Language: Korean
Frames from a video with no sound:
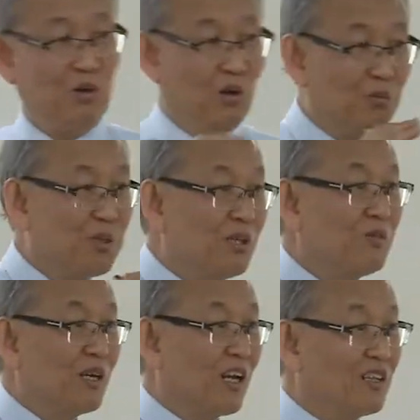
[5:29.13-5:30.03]
어,
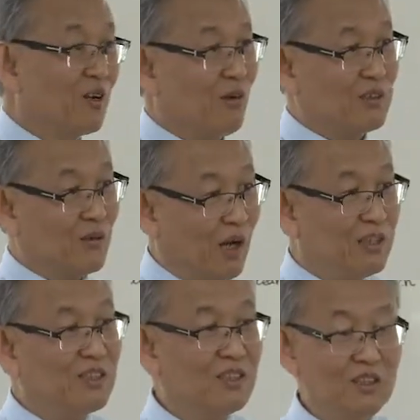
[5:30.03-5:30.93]
PBL 한다고 하죠.
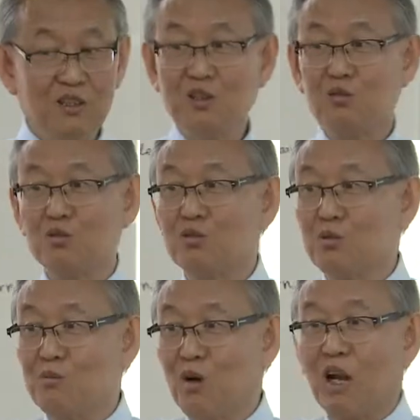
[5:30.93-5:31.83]
완전히 이 두
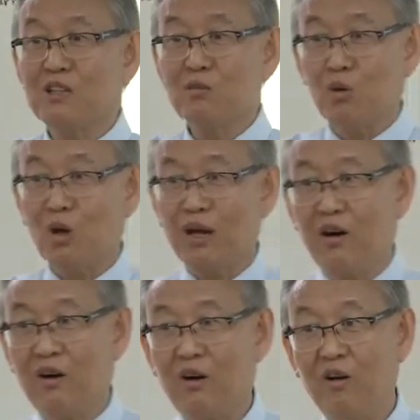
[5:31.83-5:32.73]
그룹이 뭐 하는지
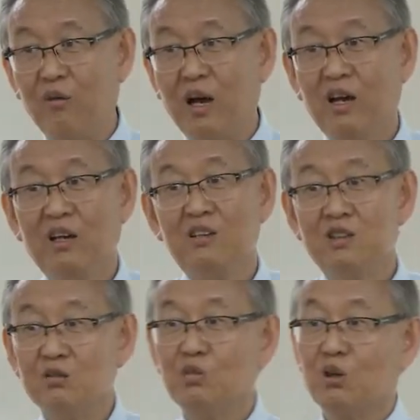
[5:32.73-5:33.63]
몰라요. 왜?
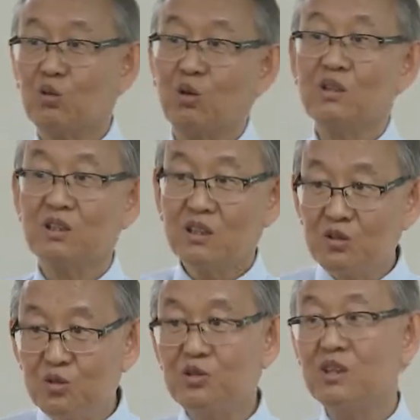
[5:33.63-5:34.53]
정부가 돈을 이렇게
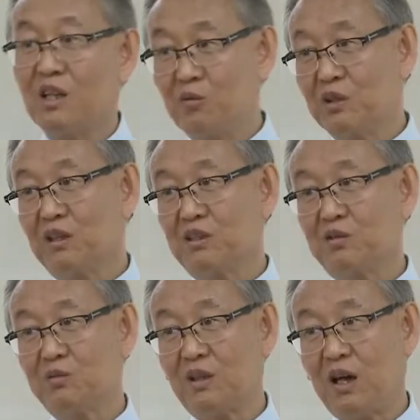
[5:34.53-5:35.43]
주기 때문에
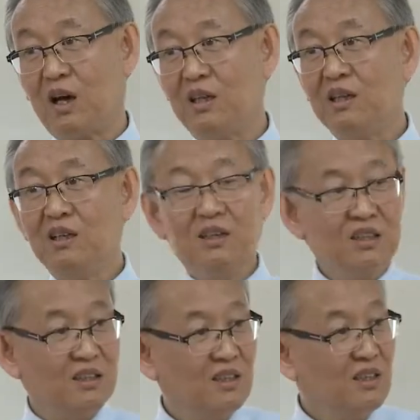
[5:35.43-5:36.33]
그렇습니다.
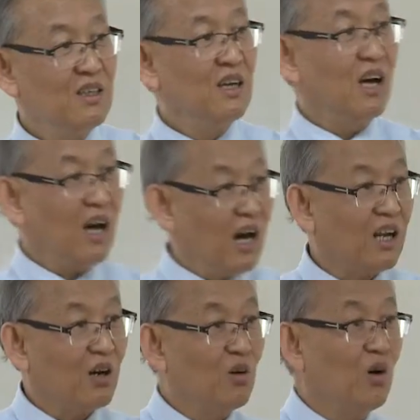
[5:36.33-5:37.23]
일러닝
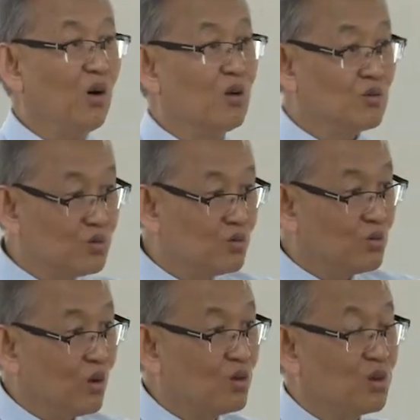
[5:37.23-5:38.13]
하라고
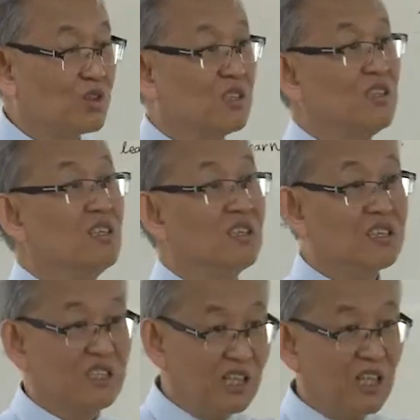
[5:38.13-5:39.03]
돈을 줘서 일러닝
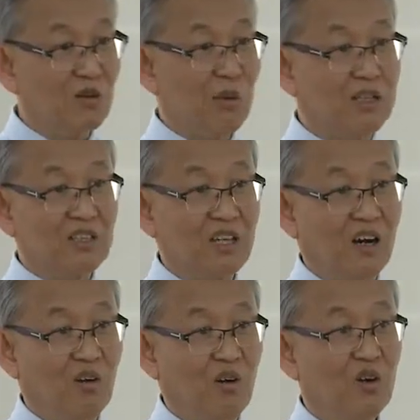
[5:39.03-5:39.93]
센터를 만들게
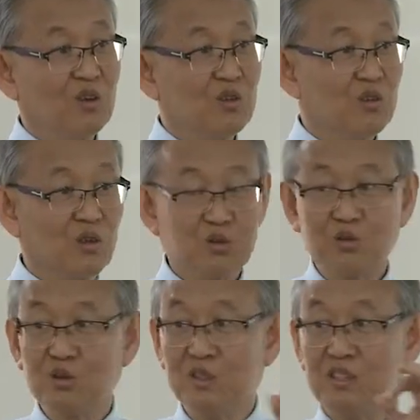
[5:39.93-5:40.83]
하고
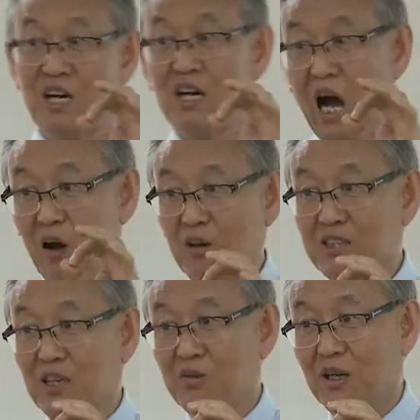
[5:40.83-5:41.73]
교수 역량 강화
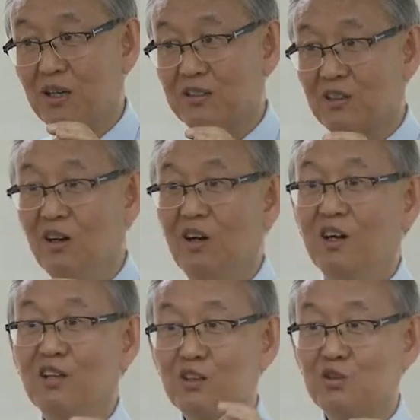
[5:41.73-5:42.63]
산업이라 그래서
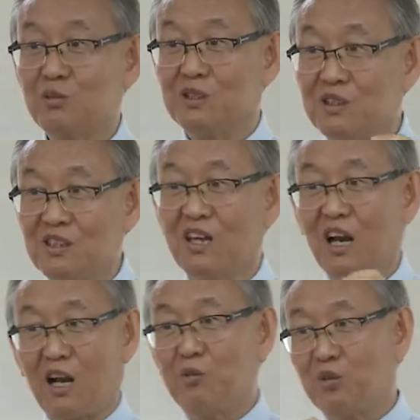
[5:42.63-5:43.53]
이걸 주면 CTL
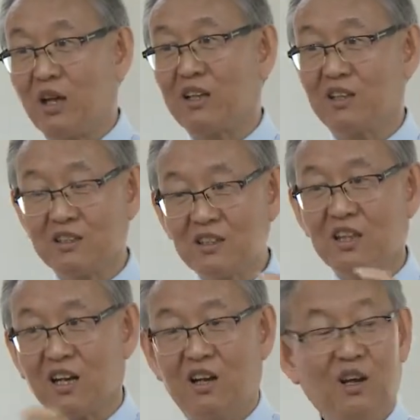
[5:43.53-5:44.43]
안 하면 안 되는
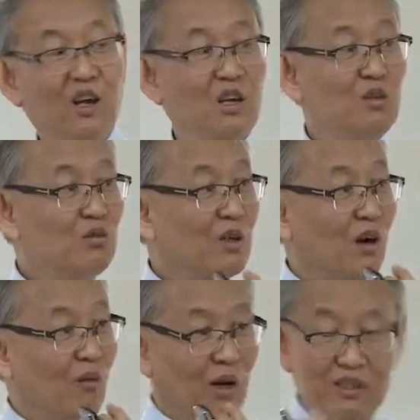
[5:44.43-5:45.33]
CTL. 이두
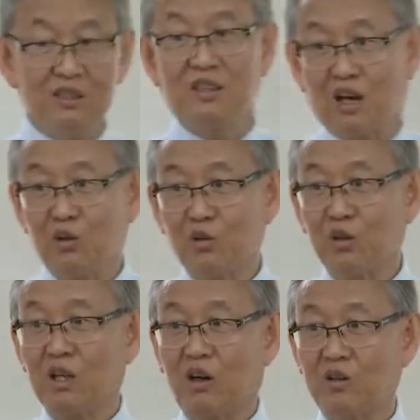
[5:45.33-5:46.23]
개가 완전히 따로
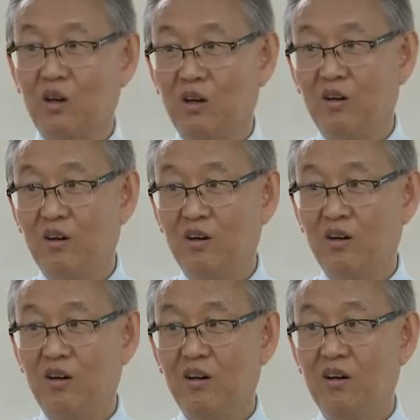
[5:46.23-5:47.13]
논다고요.
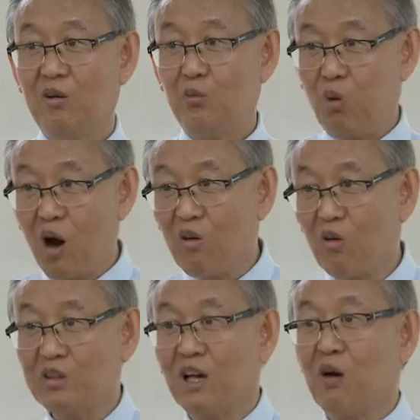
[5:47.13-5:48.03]

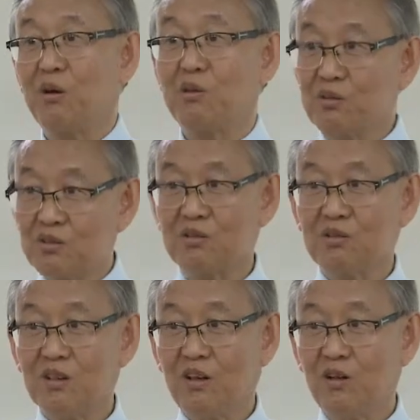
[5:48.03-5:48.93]
포항공대 가봐도 그렇고요.
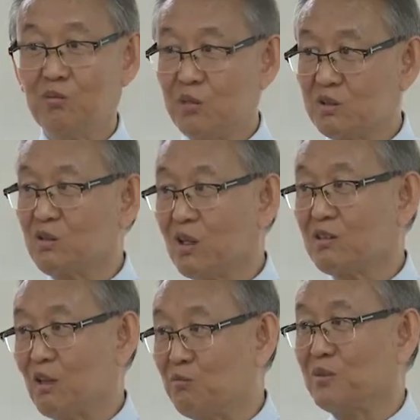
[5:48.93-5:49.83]
뭐
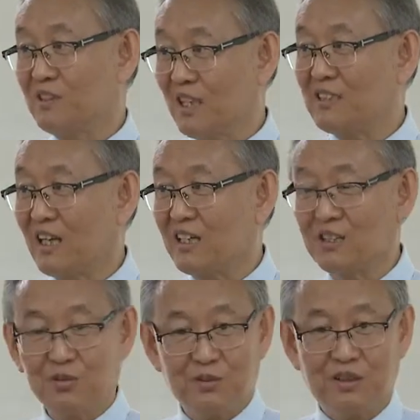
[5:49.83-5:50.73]
서울대학도 비슷하지 않을까
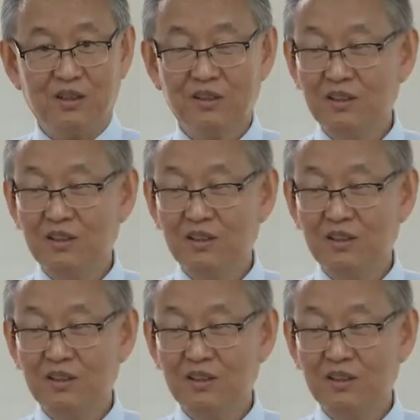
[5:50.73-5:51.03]
싶어요.